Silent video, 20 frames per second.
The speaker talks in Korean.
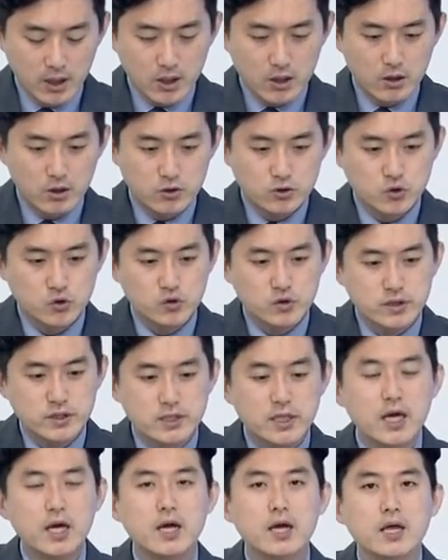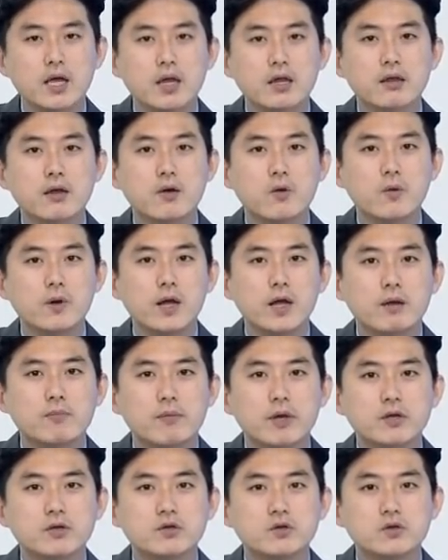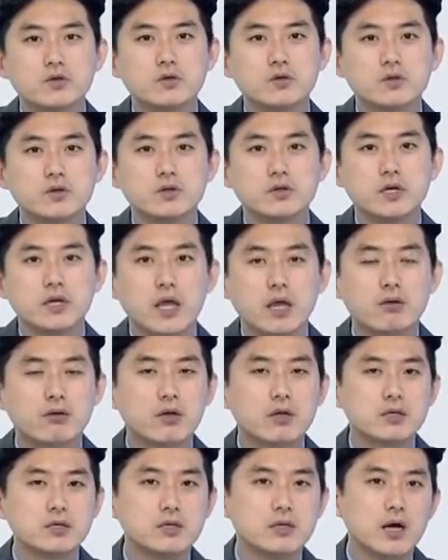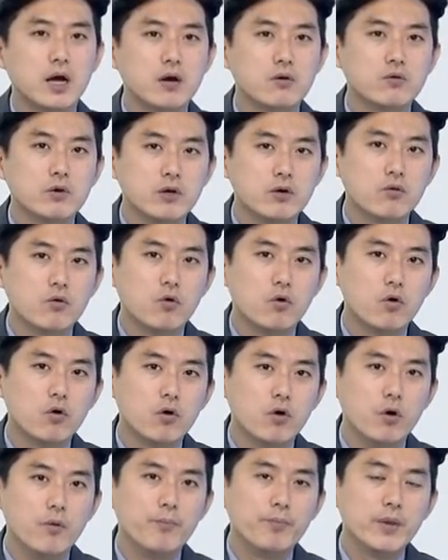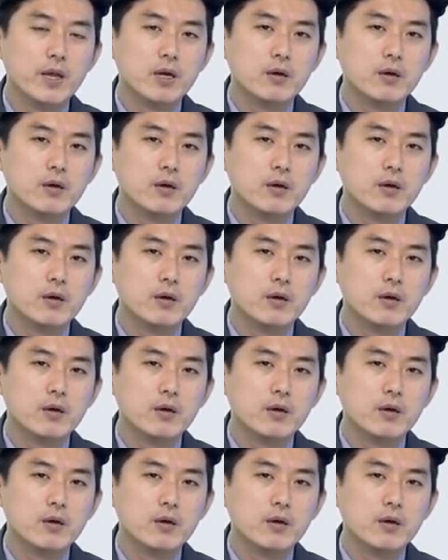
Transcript: 어, 중국 시장에서의 온라인 매출 부분들이 계속해서 증가하고 있고